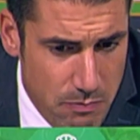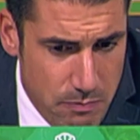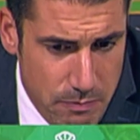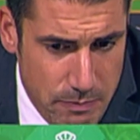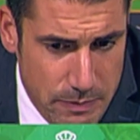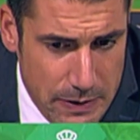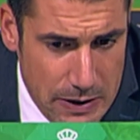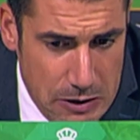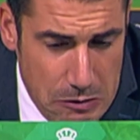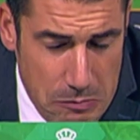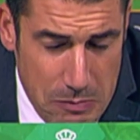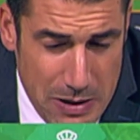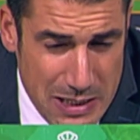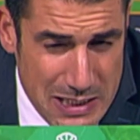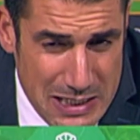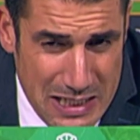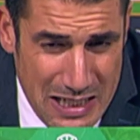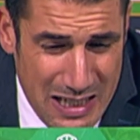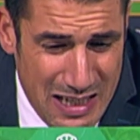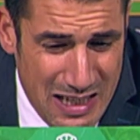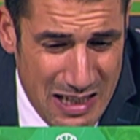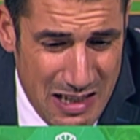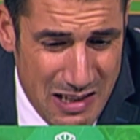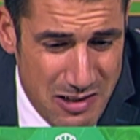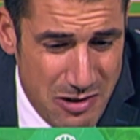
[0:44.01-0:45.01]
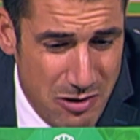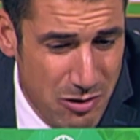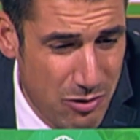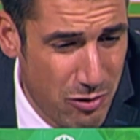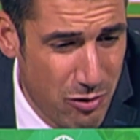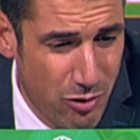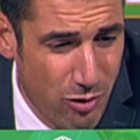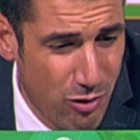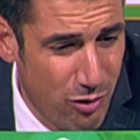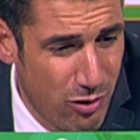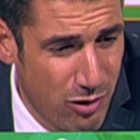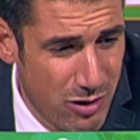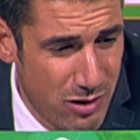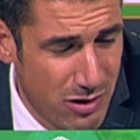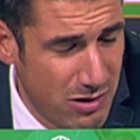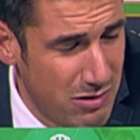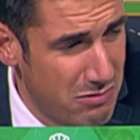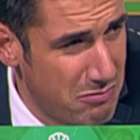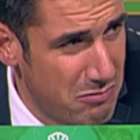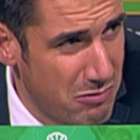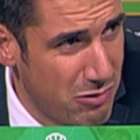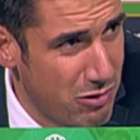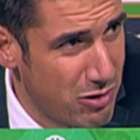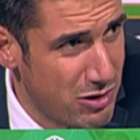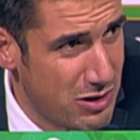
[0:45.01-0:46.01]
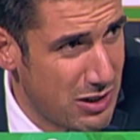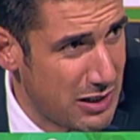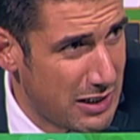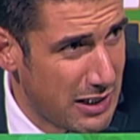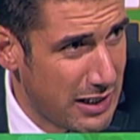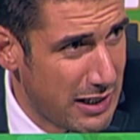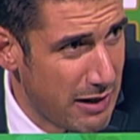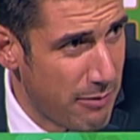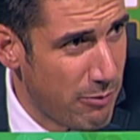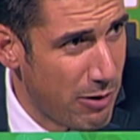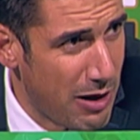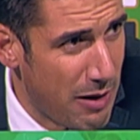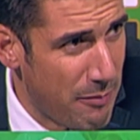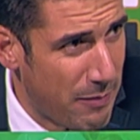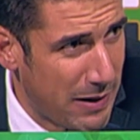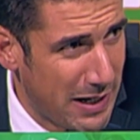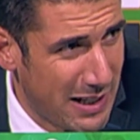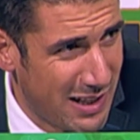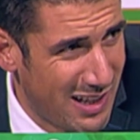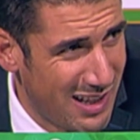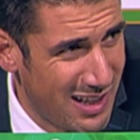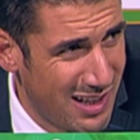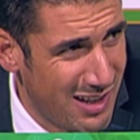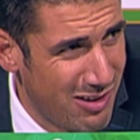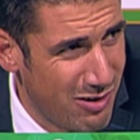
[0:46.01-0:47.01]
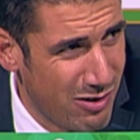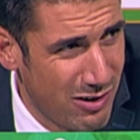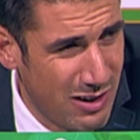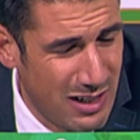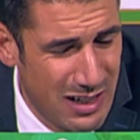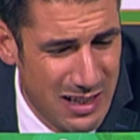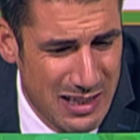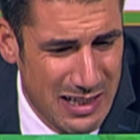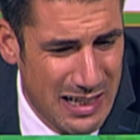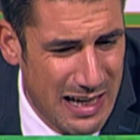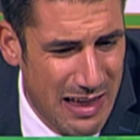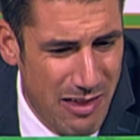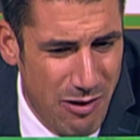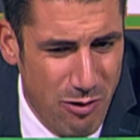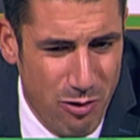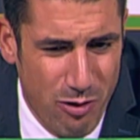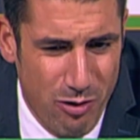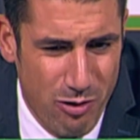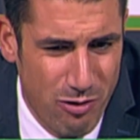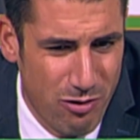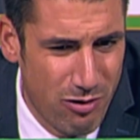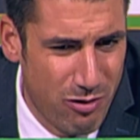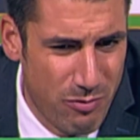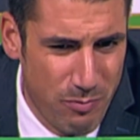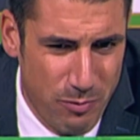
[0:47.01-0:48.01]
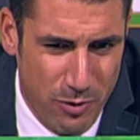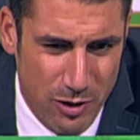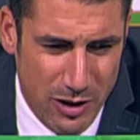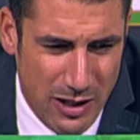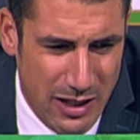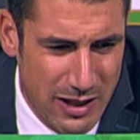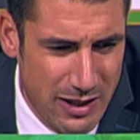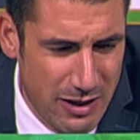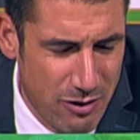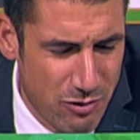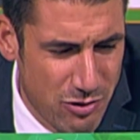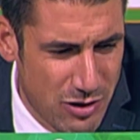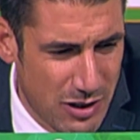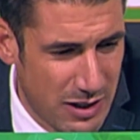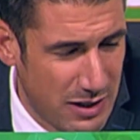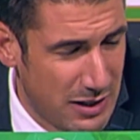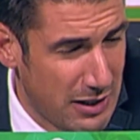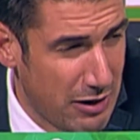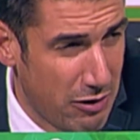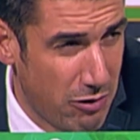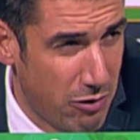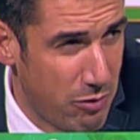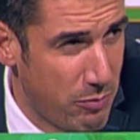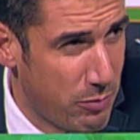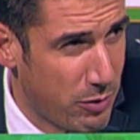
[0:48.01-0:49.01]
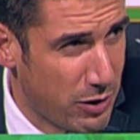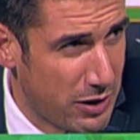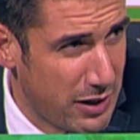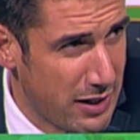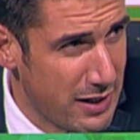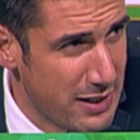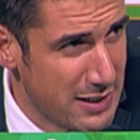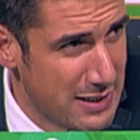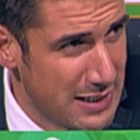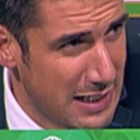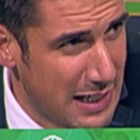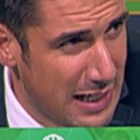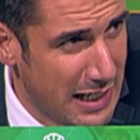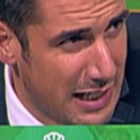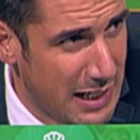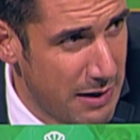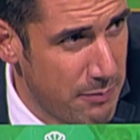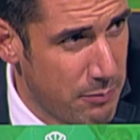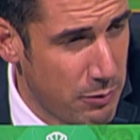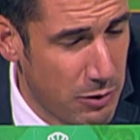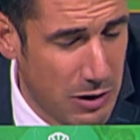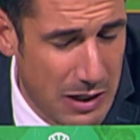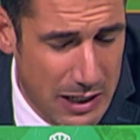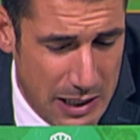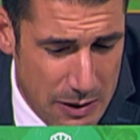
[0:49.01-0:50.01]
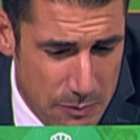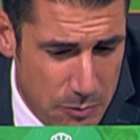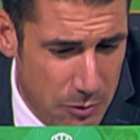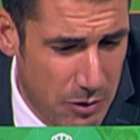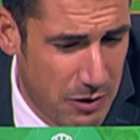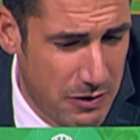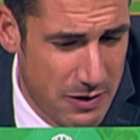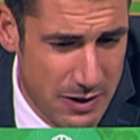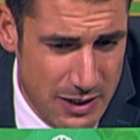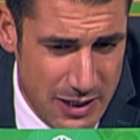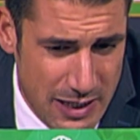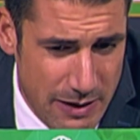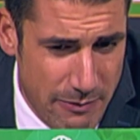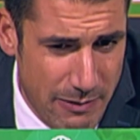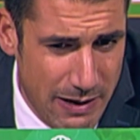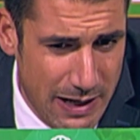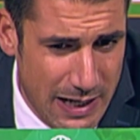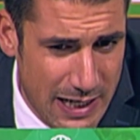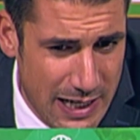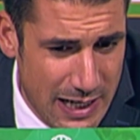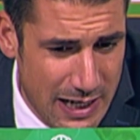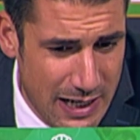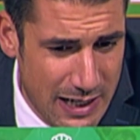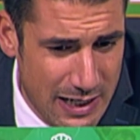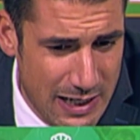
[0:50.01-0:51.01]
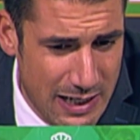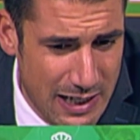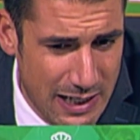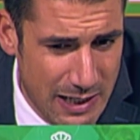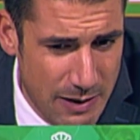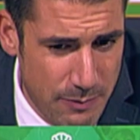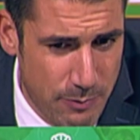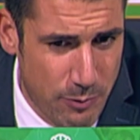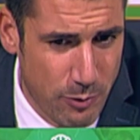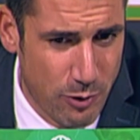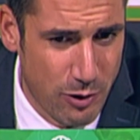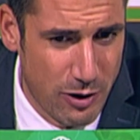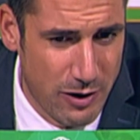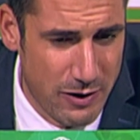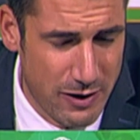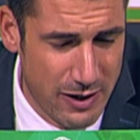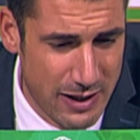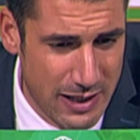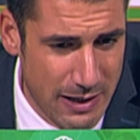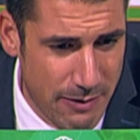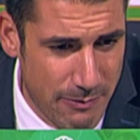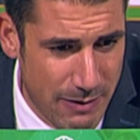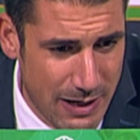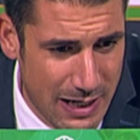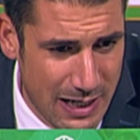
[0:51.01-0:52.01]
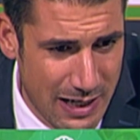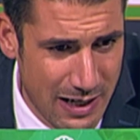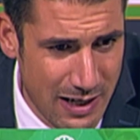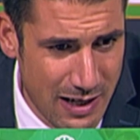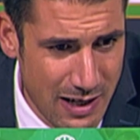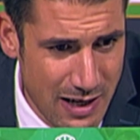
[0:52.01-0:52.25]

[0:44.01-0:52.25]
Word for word: Pero más que yo no, eh, no se trata de bola partido, del entrenador, o lo importante no es el entrenador, lo importante es el equipo, el equipo necesitaba ganar, el equipo necesitaba